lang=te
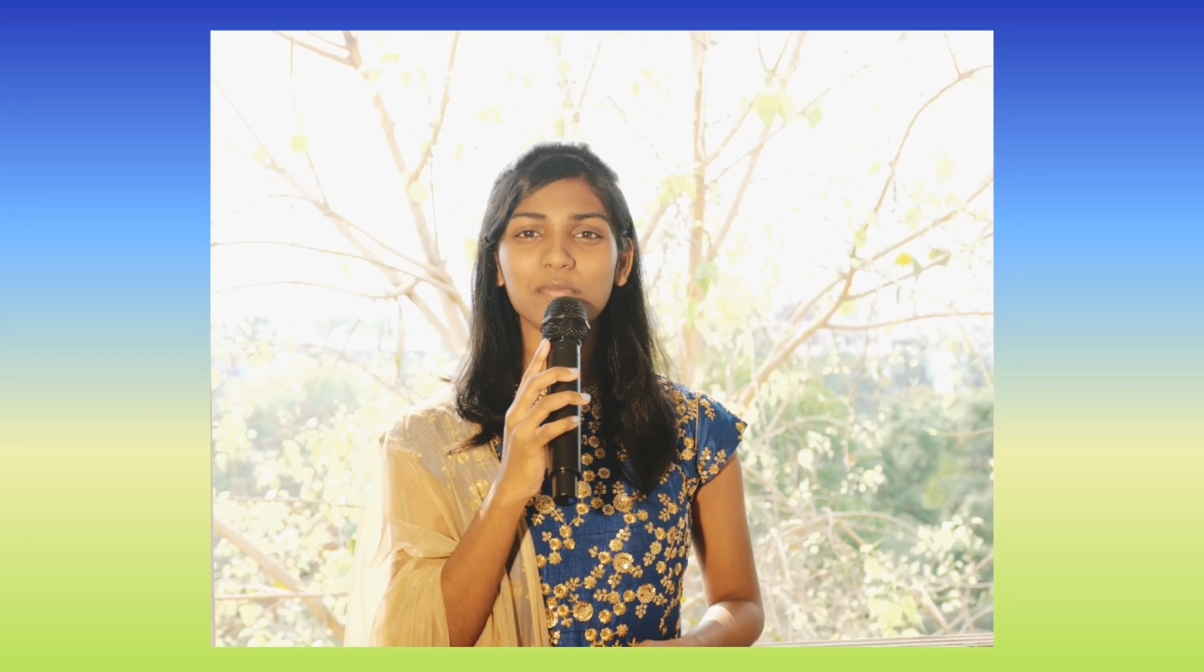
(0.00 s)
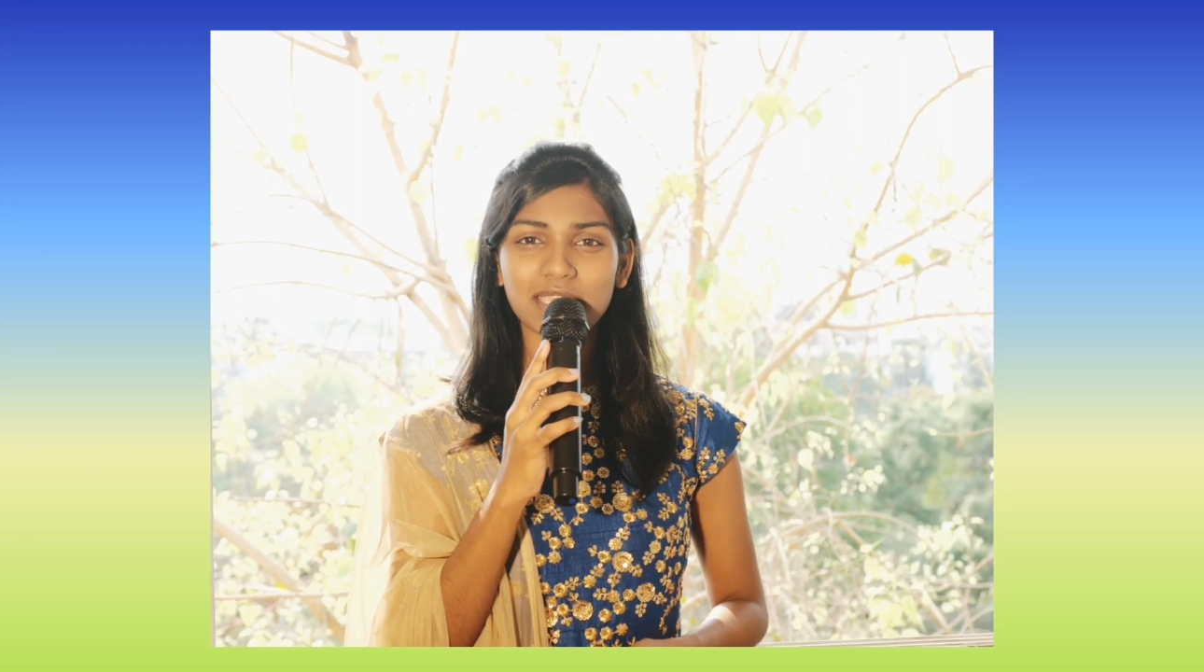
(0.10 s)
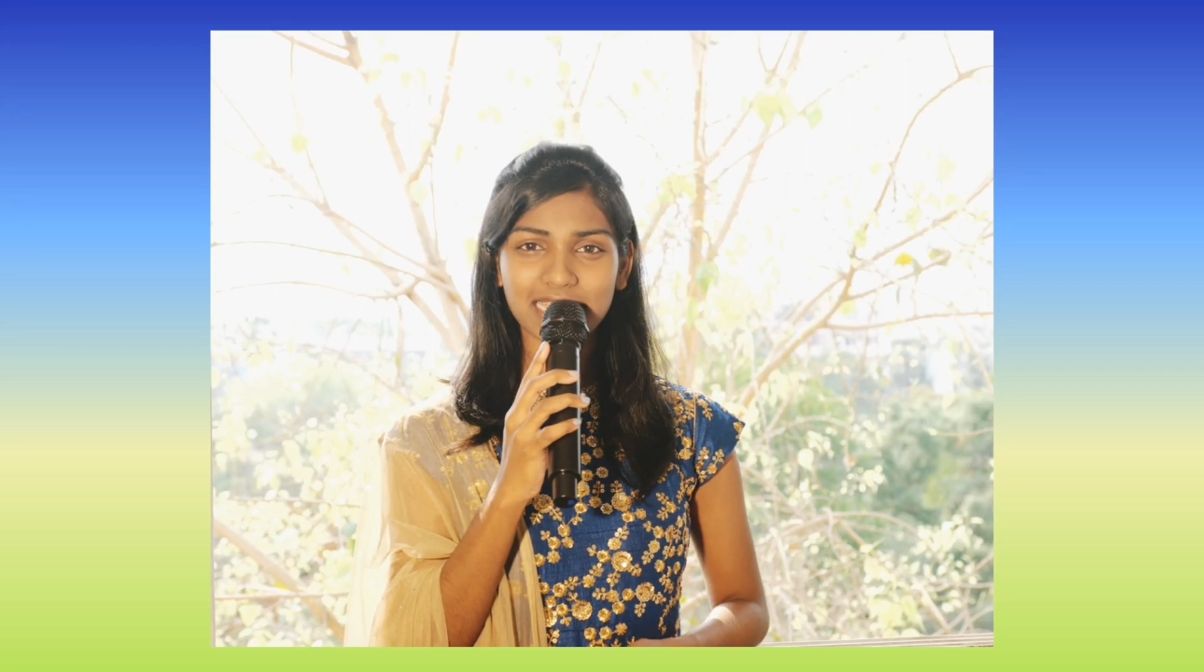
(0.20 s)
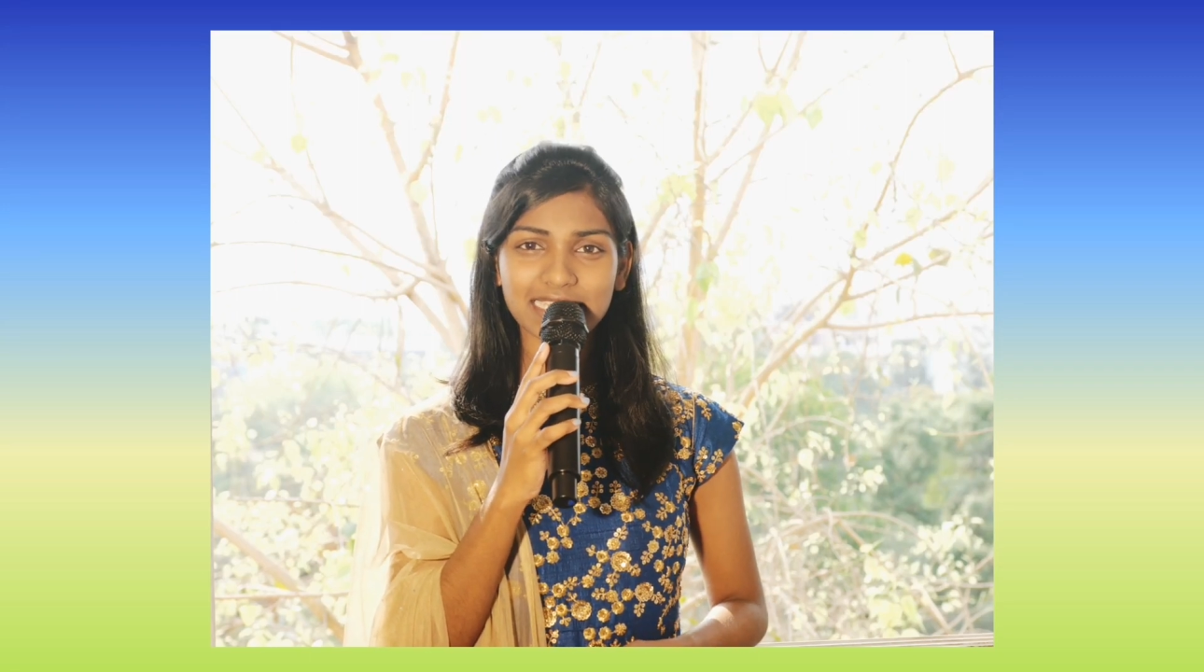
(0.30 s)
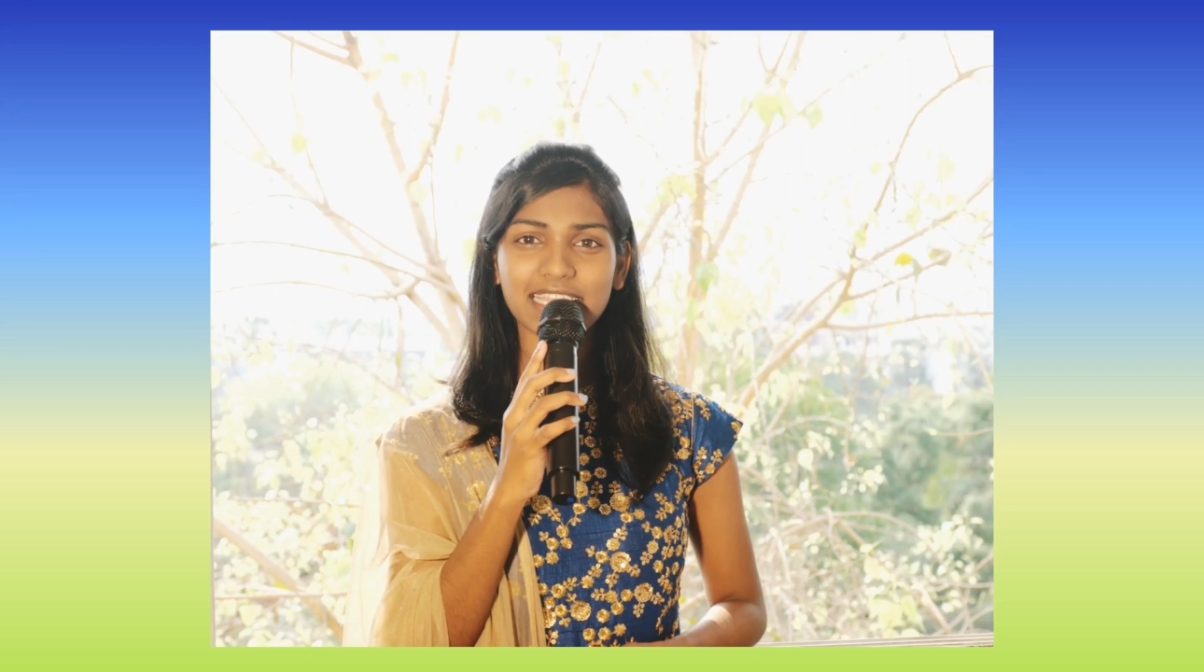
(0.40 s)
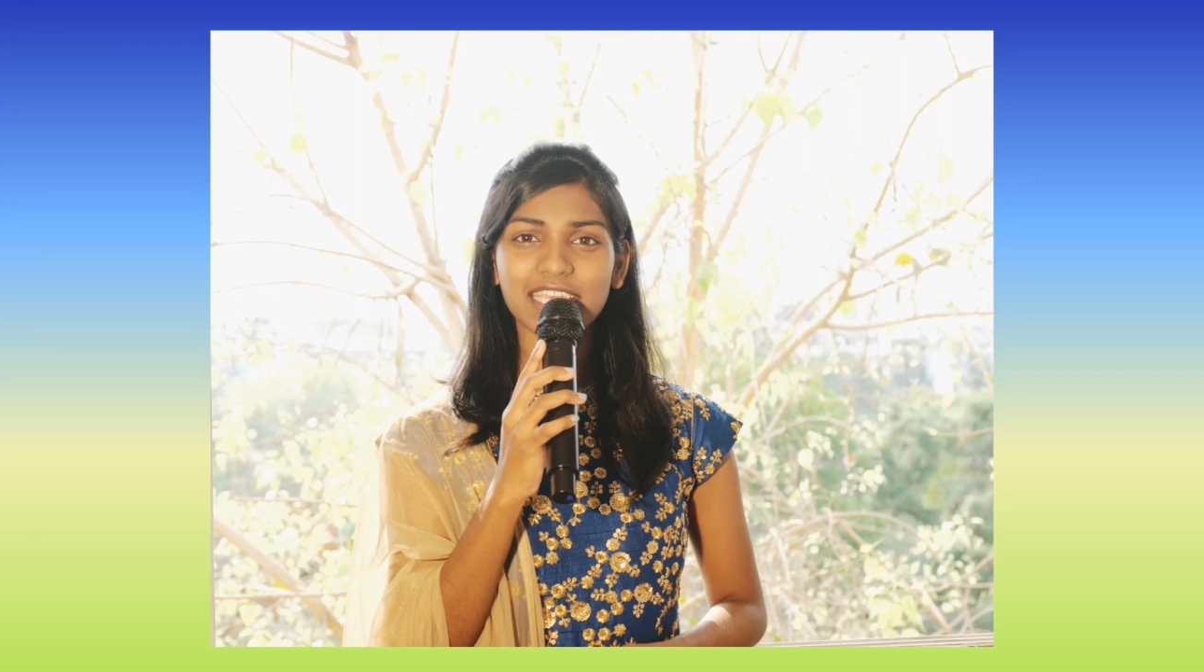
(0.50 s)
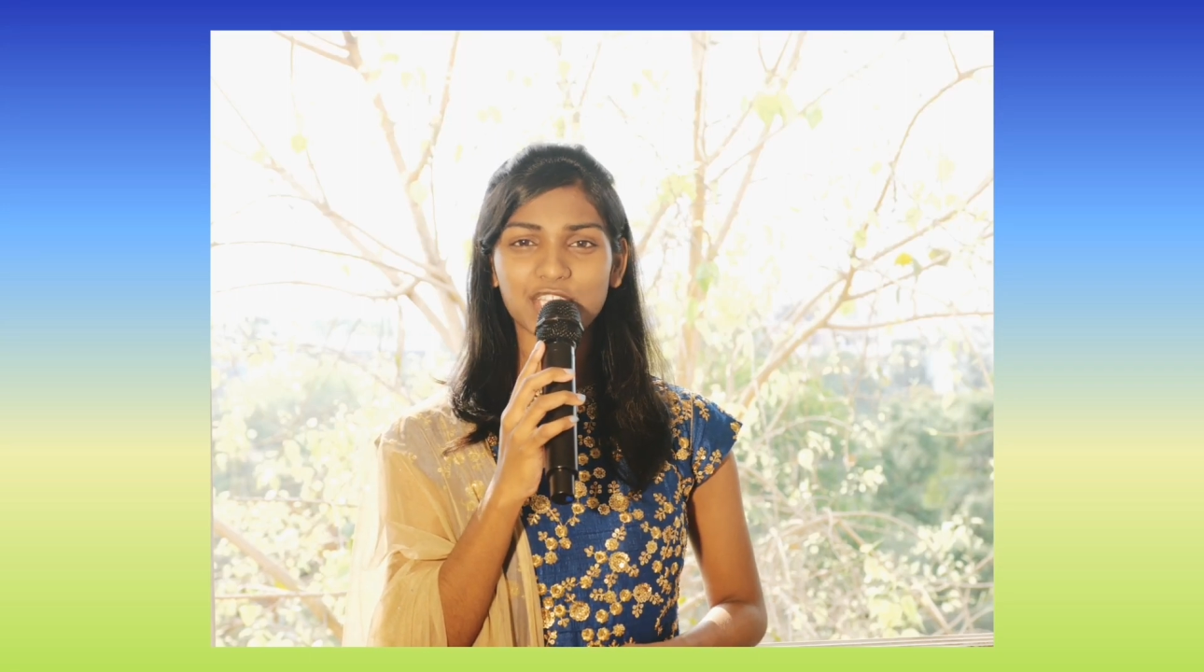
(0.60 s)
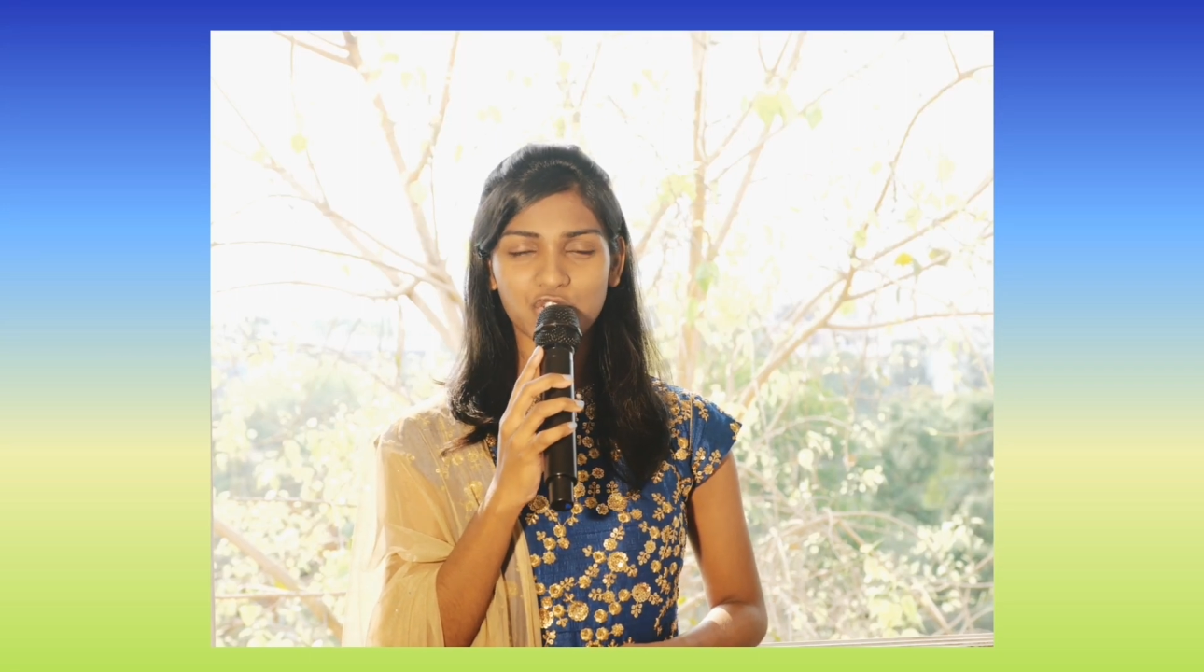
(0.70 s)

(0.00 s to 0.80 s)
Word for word: మీ అందరికీ